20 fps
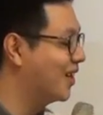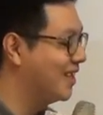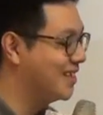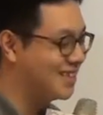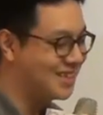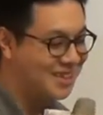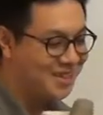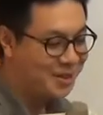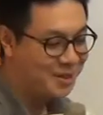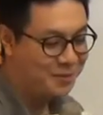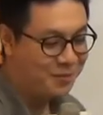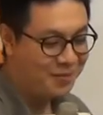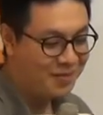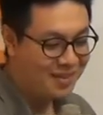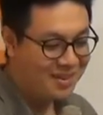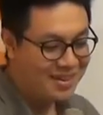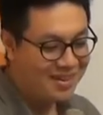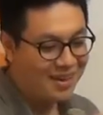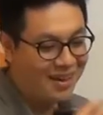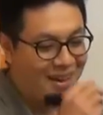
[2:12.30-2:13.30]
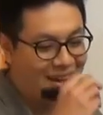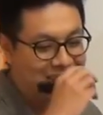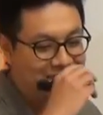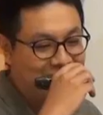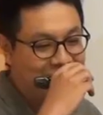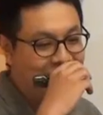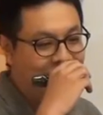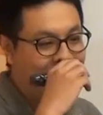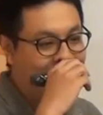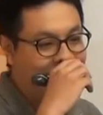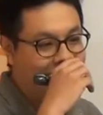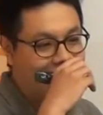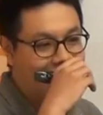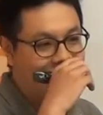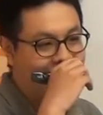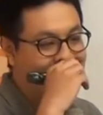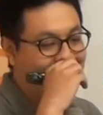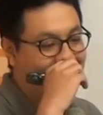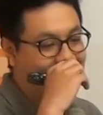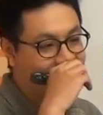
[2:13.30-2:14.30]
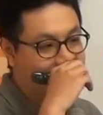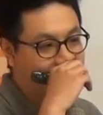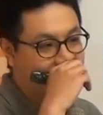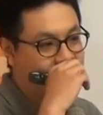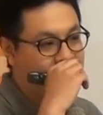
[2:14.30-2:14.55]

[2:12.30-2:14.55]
在这。了。好今天要跟大家谈一下，